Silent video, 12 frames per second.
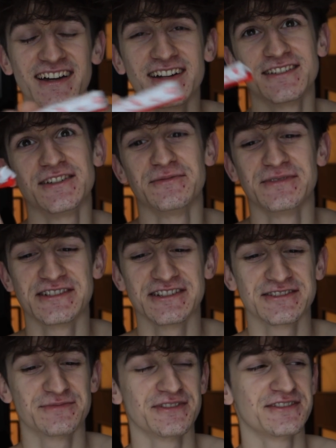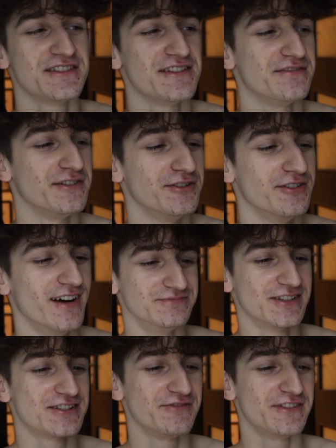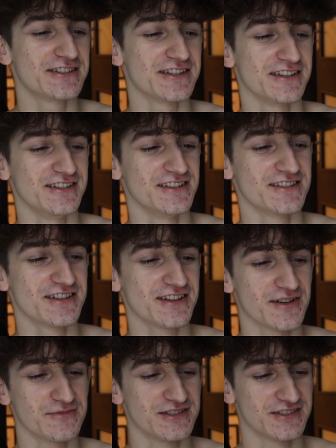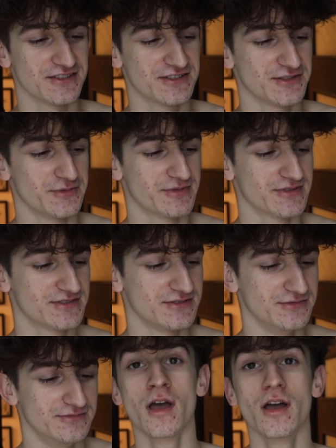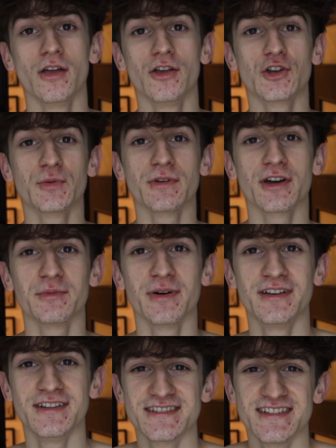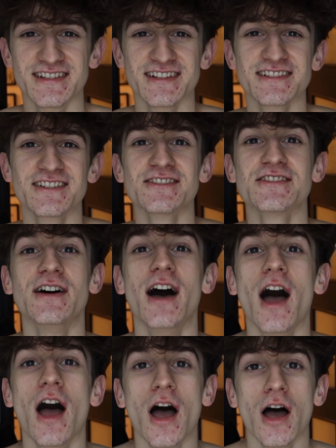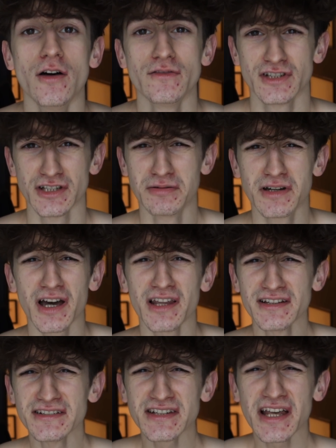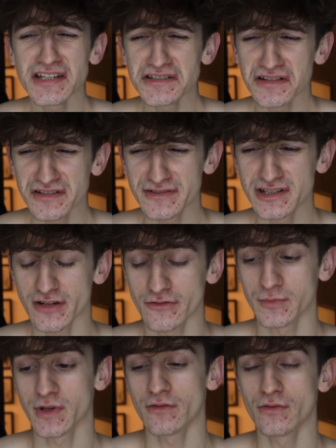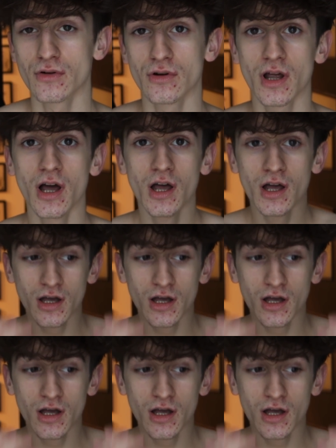Kto by się spodziewał? No czy wiecie, ja nie narzekam czy coś, tylko po prostu już mnie chyba nic nie zaskoczy. W tym kalendarzu, w tym... Ja w ogóle...